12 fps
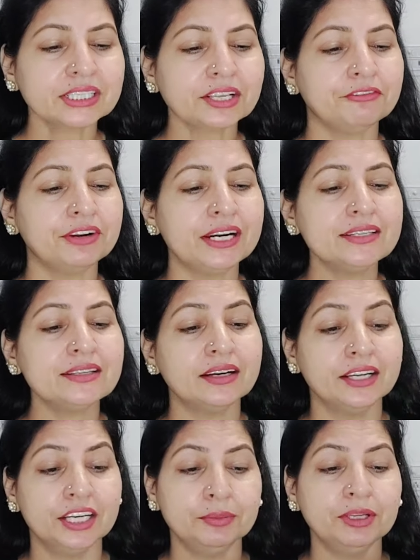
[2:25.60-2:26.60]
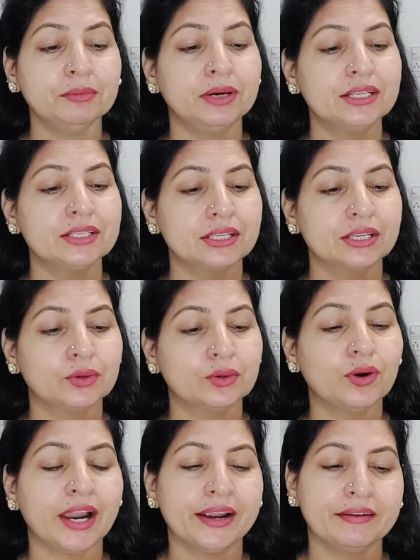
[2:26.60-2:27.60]
फ्रेंड्स हनी भी हमारे स्किन को
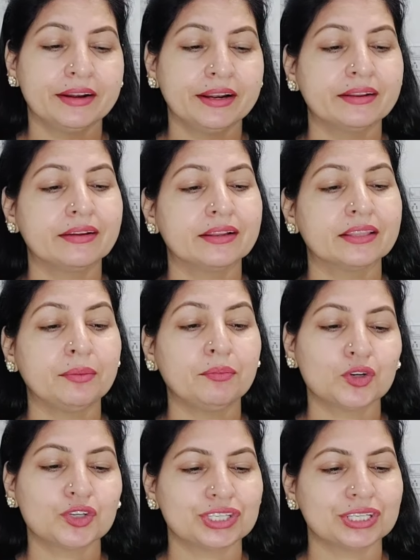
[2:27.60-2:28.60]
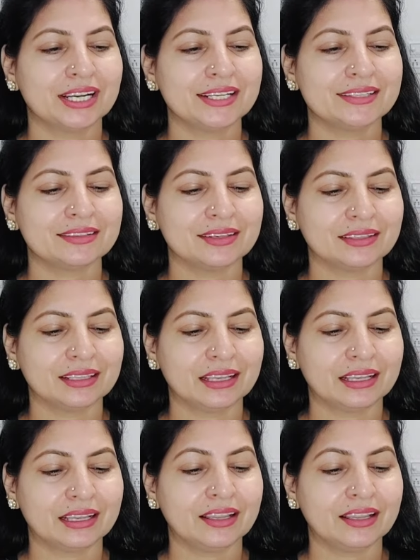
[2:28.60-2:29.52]
हाइड्रेट करता है मॉइस्चराइज करता है